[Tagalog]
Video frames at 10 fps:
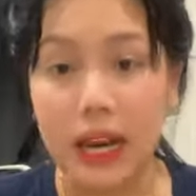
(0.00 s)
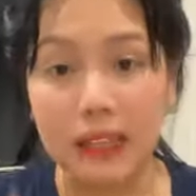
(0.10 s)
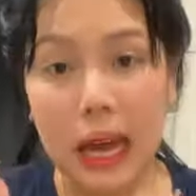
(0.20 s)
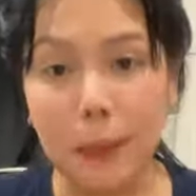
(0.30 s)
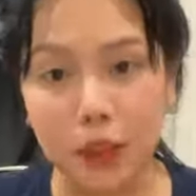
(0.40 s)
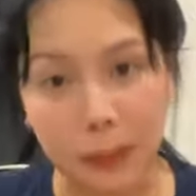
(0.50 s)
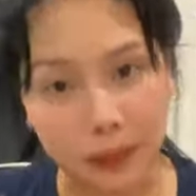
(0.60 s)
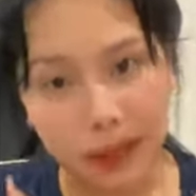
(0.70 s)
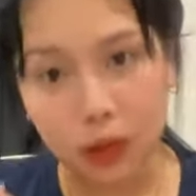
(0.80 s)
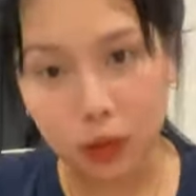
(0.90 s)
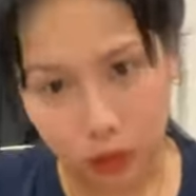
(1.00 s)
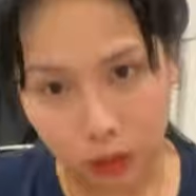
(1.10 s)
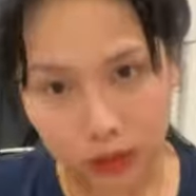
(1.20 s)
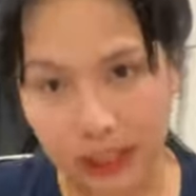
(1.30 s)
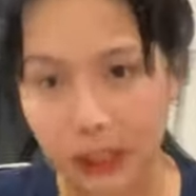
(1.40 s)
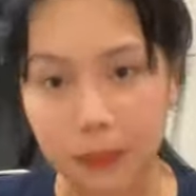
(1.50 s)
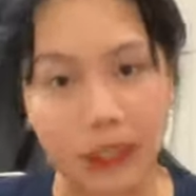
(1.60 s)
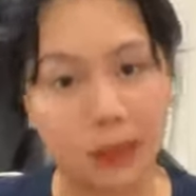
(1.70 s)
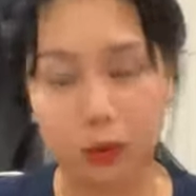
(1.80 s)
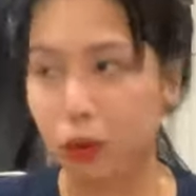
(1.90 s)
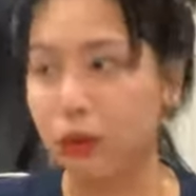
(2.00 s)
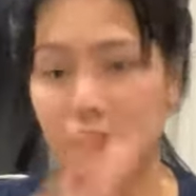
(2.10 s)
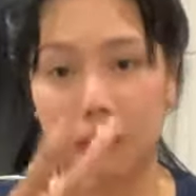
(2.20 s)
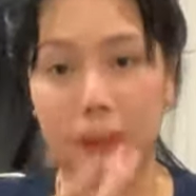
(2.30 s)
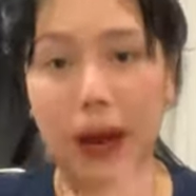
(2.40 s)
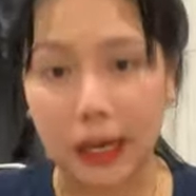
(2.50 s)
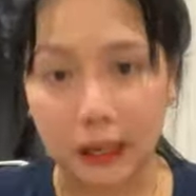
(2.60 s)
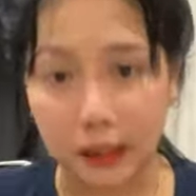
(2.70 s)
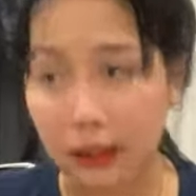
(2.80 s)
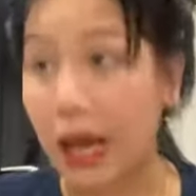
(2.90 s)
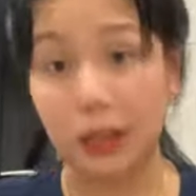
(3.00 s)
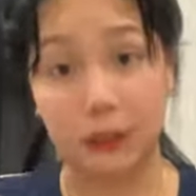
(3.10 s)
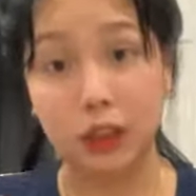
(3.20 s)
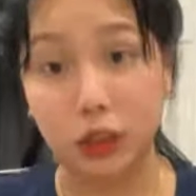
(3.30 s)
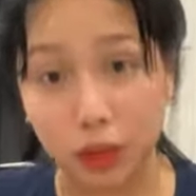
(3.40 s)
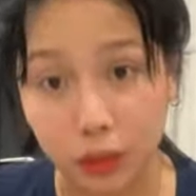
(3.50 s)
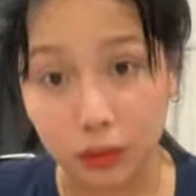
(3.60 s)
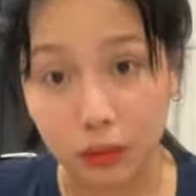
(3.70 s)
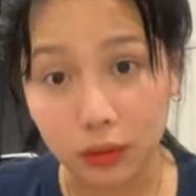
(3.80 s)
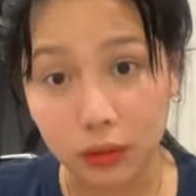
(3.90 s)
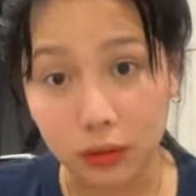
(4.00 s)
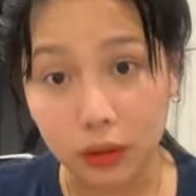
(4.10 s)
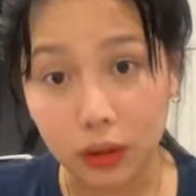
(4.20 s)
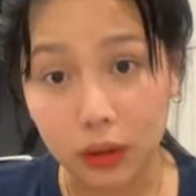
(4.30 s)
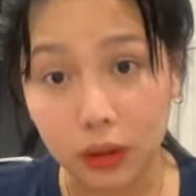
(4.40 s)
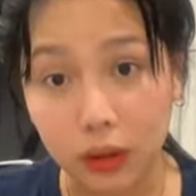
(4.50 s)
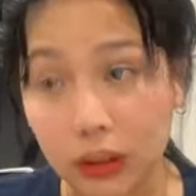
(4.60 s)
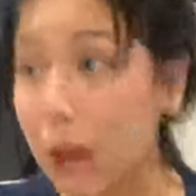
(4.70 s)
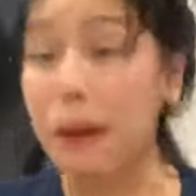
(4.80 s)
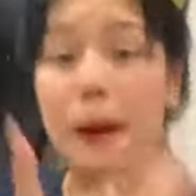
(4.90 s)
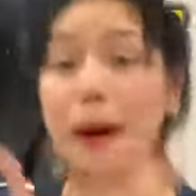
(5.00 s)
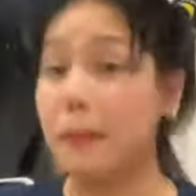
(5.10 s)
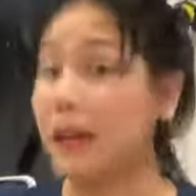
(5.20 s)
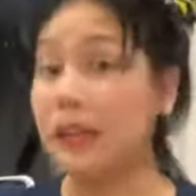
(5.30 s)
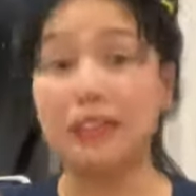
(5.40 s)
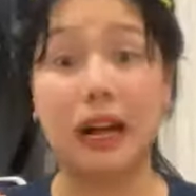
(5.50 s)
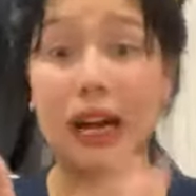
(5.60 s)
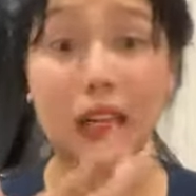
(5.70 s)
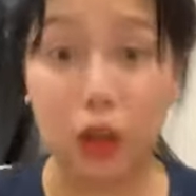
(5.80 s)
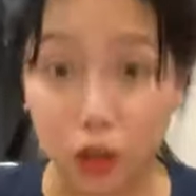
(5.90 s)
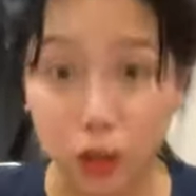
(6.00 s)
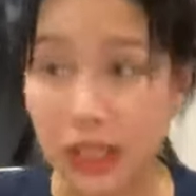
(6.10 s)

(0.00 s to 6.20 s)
tapos sa bandang dulo, sasabihin mo doon sa babae na I miss you. Tama pa bang marinig ng anak ko yon?